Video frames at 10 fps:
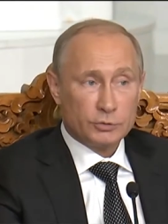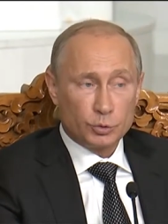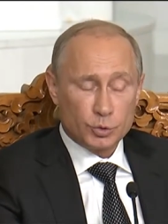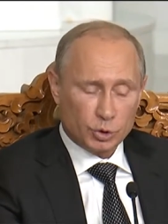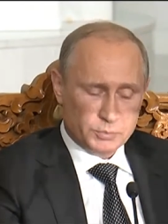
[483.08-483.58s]

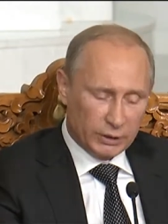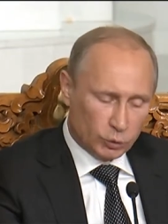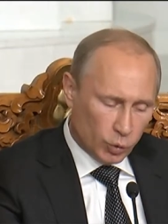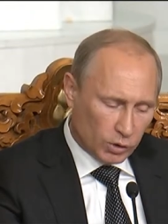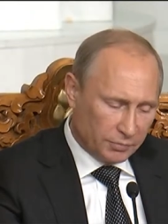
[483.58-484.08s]
С учетом
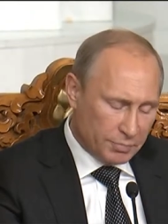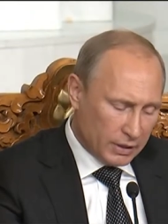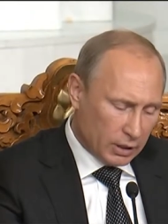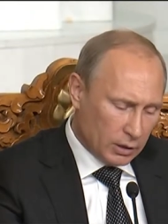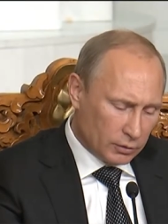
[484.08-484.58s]
итогов
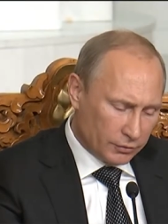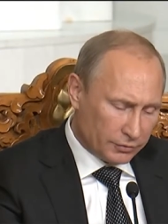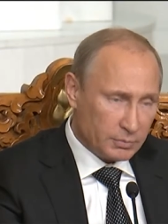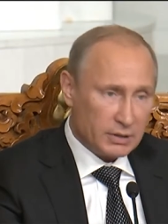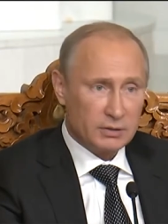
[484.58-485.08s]

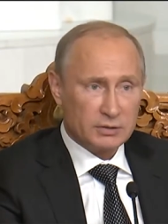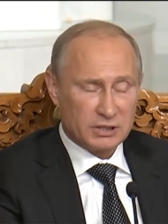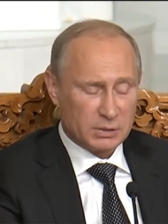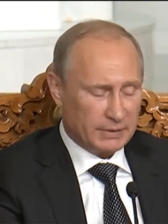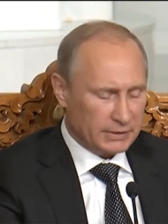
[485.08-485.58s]
переговоров мы
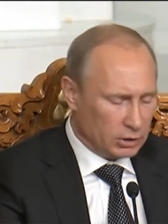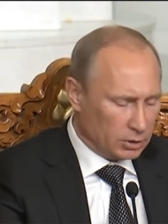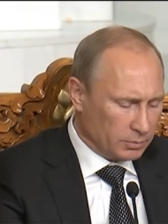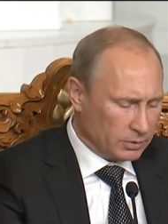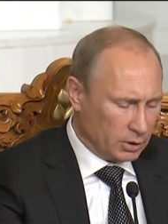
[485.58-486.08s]
с
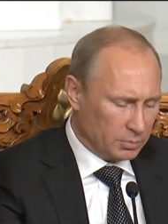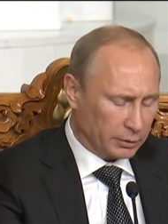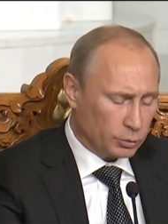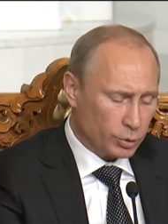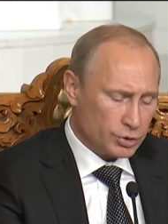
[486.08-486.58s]
господином
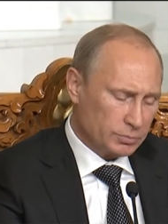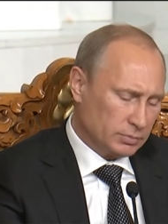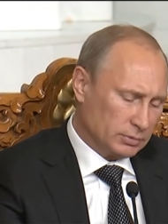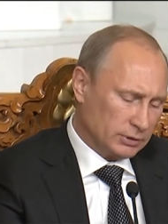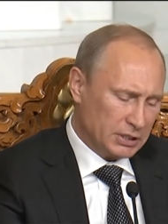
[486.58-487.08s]

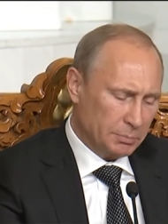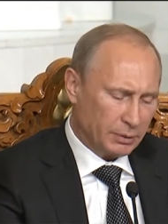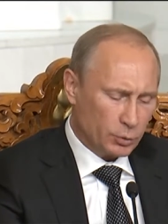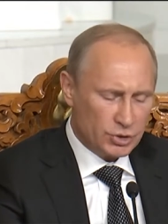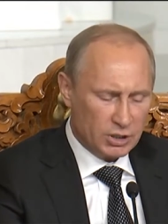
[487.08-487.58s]
Элбекдоржем
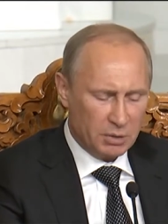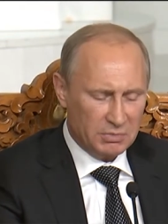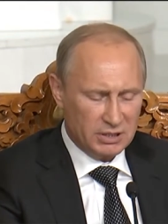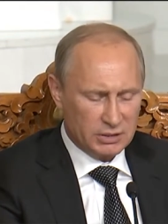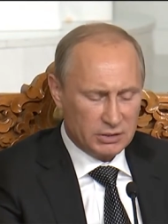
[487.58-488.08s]
дадим
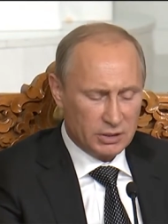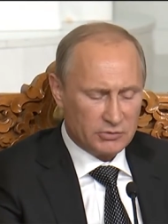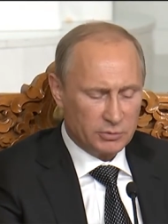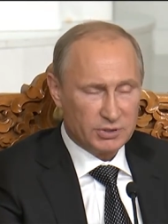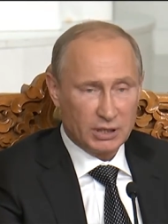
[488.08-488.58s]
поручение
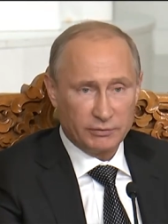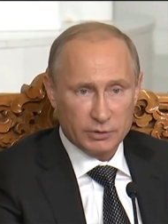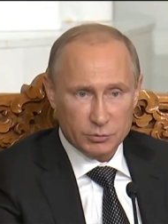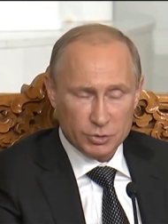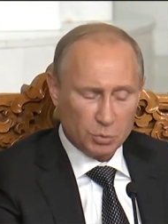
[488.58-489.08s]
министерствам
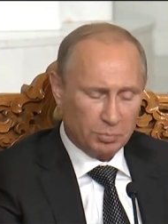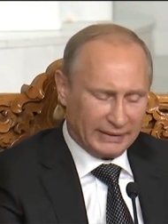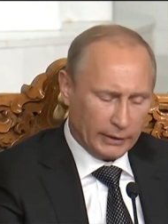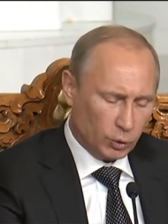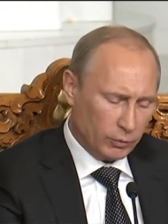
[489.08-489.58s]
соответствующим
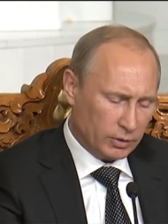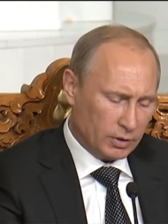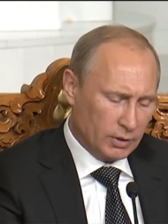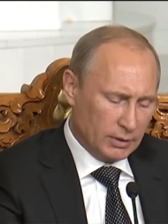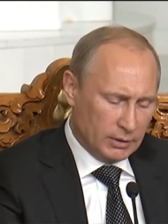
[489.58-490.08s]

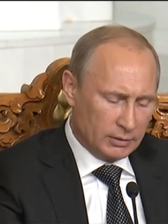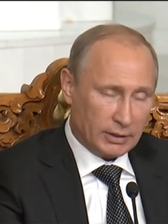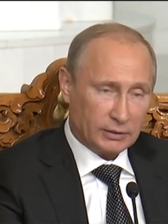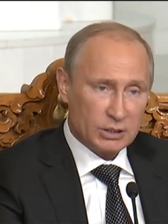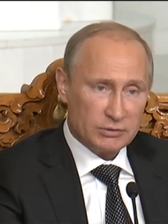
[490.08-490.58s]
подготовить
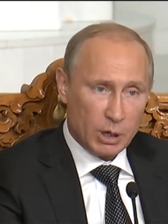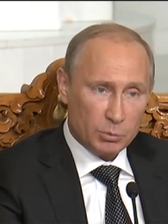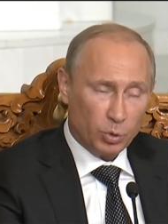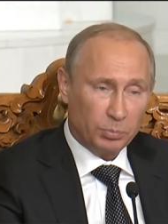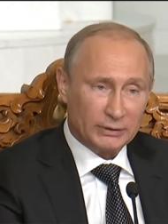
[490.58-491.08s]
так
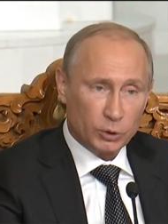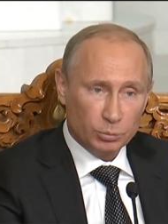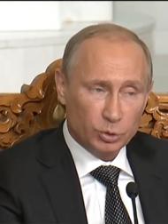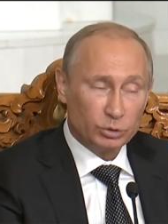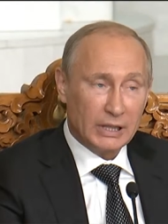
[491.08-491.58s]
называемую
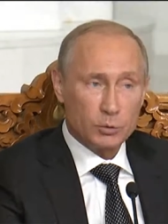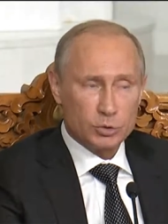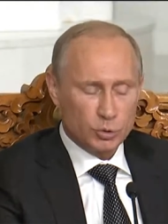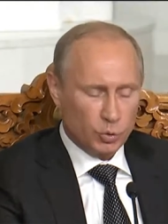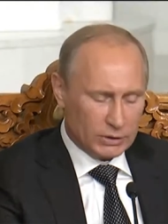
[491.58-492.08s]
подробную
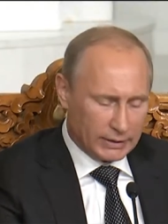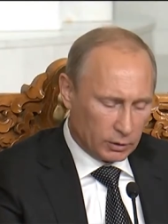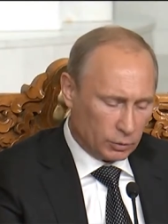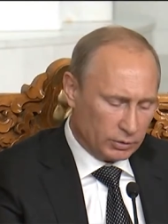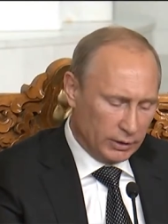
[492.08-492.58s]
дорожную
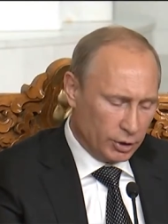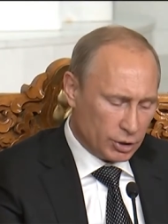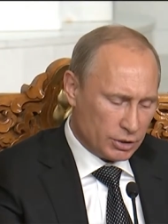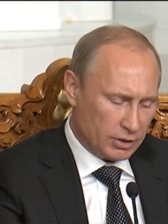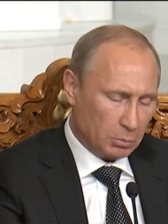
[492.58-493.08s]
карту
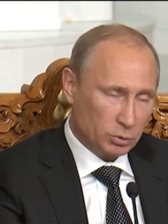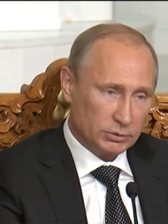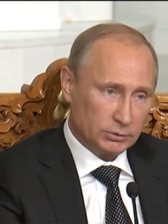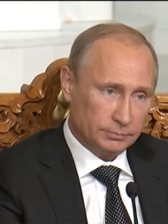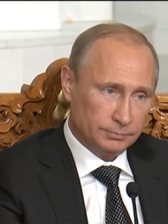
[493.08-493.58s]
дальнейшей
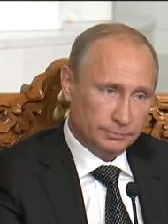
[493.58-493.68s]
работы.